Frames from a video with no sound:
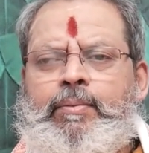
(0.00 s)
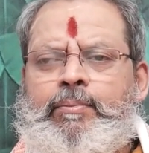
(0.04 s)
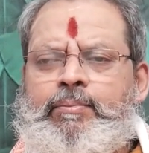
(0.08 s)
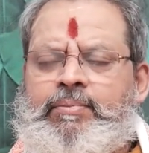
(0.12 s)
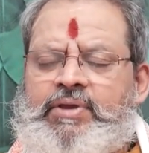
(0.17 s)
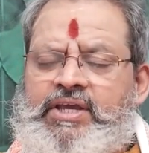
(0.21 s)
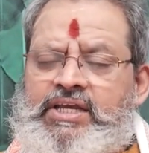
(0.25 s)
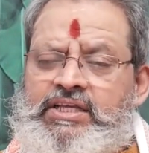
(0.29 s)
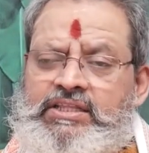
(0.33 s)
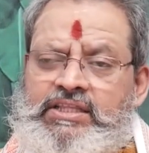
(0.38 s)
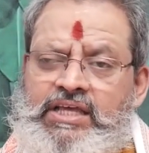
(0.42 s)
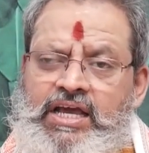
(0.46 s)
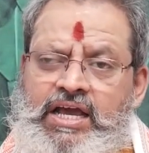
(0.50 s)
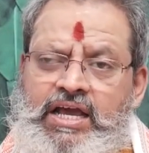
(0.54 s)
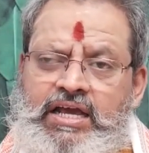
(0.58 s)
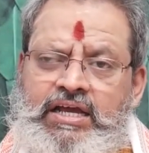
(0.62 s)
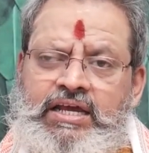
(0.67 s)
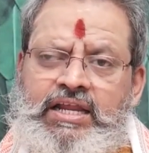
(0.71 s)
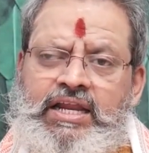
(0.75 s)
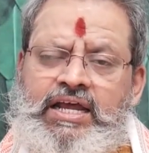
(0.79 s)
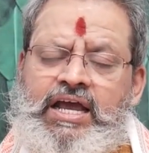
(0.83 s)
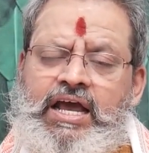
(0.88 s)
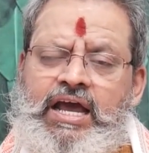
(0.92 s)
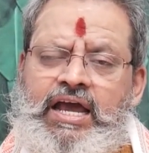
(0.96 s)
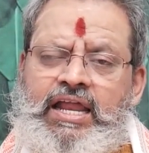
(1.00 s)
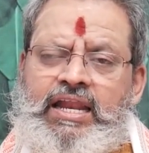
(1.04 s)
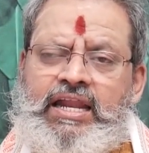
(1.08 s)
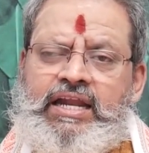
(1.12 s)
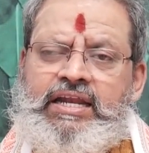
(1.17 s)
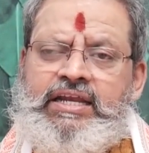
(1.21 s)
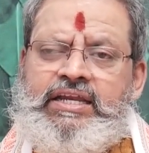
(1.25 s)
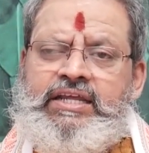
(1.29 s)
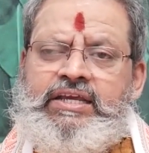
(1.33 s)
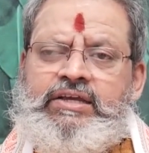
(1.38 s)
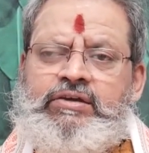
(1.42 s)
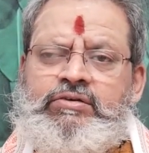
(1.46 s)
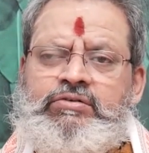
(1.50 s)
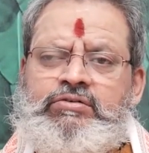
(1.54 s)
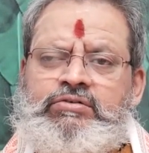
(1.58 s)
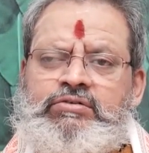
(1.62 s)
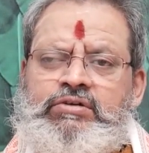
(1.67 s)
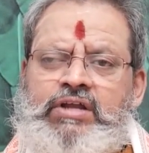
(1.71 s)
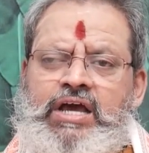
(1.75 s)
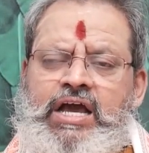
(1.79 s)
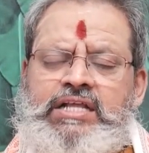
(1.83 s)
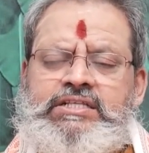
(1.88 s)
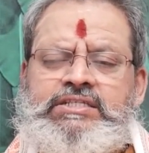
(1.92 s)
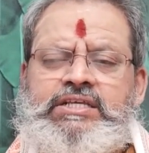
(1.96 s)
మిగతా గ్రహాలన్నీ
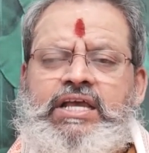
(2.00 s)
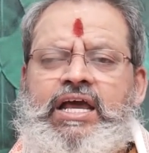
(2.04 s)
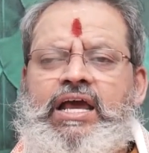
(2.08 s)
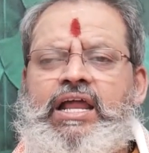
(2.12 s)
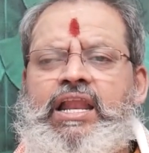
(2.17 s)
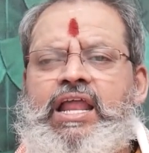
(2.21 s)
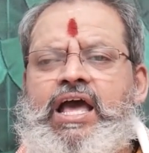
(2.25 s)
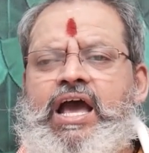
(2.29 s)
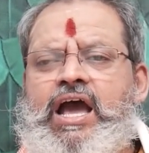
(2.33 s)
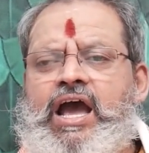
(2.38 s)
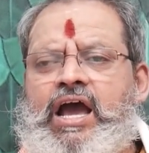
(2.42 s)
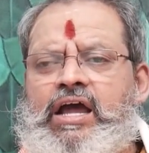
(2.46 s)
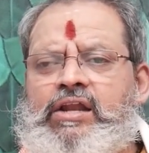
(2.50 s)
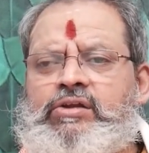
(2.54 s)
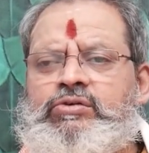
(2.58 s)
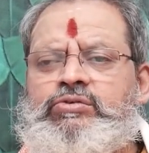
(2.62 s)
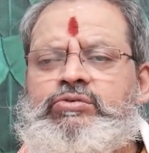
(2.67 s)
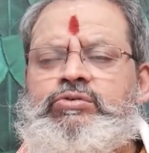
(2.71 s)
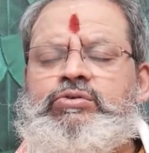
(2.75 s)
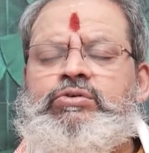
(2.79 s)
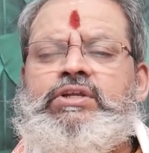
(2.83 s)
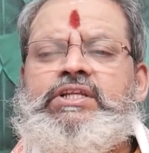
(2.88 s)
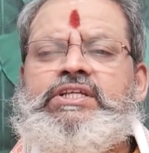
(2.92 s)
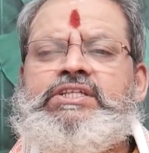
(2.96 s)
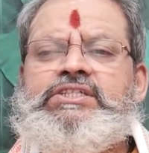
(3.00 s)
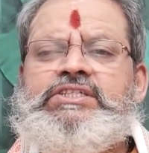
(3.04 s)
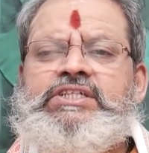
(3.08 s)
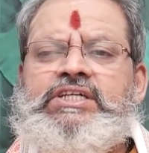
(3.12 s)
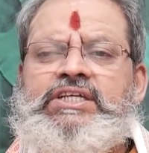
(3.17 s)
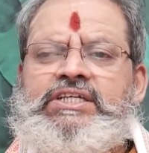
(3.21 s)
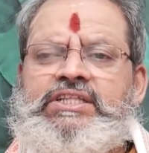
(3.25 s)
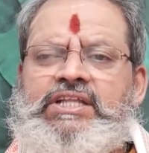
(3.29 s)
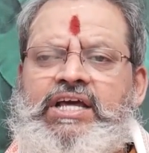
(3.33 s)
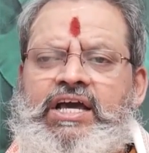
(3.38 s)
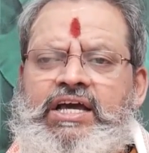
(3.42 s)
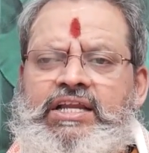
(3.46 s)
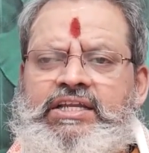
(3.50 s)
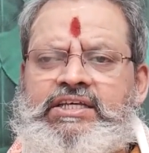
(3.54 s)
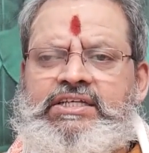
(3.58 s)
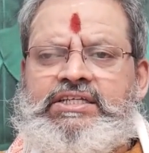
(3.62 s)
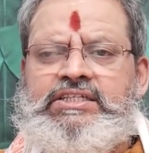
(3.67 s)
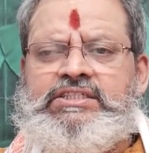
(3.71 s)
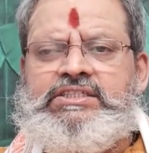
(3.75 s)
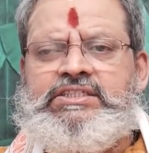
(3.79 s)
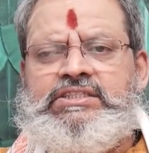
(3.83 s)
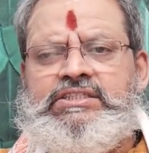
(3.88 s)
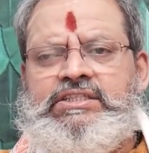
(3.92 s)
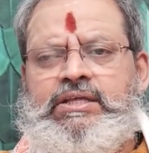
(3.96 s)
కూడా చాలా
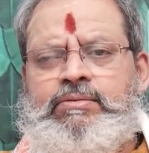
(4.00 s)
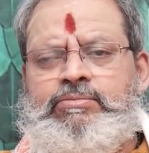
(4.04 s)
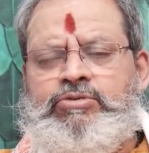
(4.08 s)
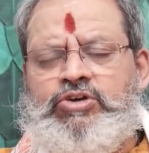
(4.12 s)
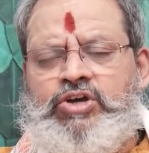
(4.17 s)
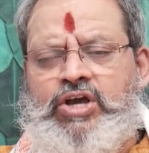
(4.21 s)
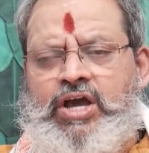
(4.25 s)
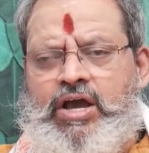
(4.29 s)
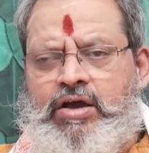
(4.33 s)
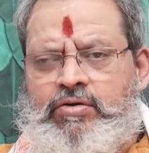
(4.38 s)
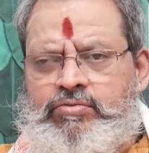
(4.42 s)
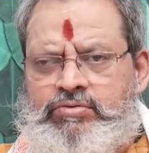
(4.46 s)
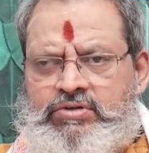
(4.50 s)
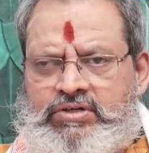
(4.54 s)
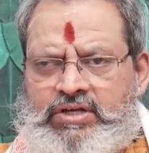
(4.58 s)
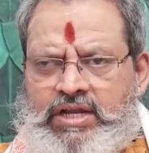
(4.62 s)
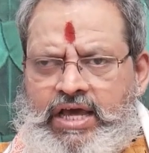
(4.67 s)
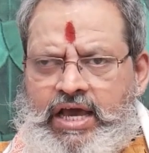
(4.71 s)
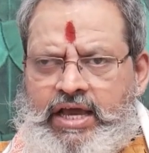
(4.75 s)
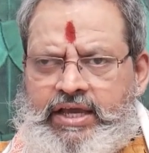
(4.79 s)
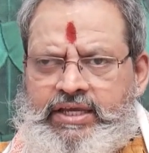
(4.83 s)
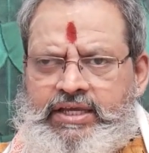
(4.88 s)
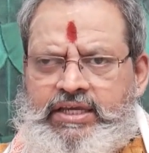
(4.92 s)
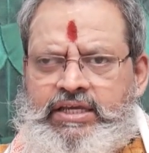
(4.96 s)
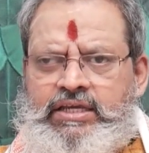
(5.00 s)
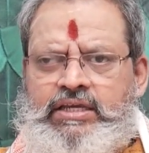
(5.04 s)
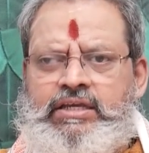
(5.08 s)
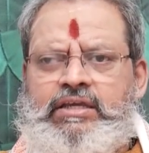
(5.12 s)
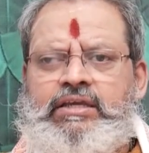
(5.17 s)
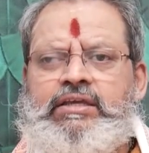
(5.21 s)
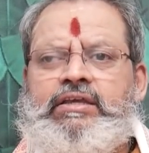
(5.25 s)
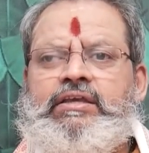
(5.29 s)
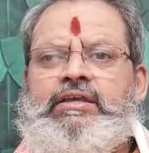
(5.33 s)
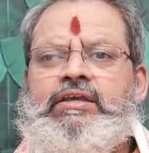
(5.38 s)
అనుకూలించేదానికి సిద్ధముగా ఉన్నాయి